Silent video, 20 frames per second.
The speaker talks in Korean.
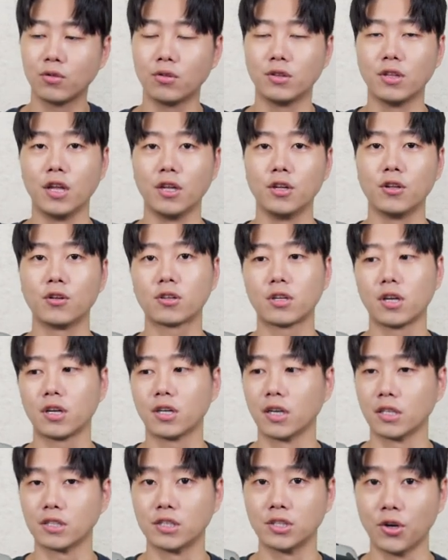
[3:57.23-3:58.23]
네 이렇게
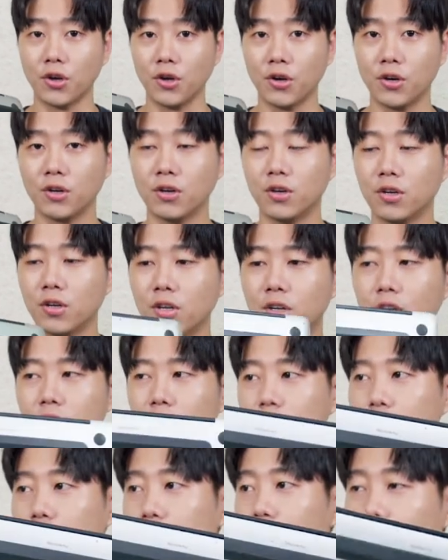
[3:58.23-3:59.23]
그냥 들어요.
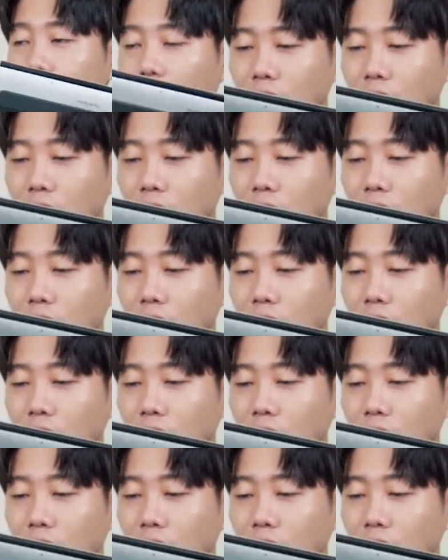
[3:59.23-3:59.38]
들고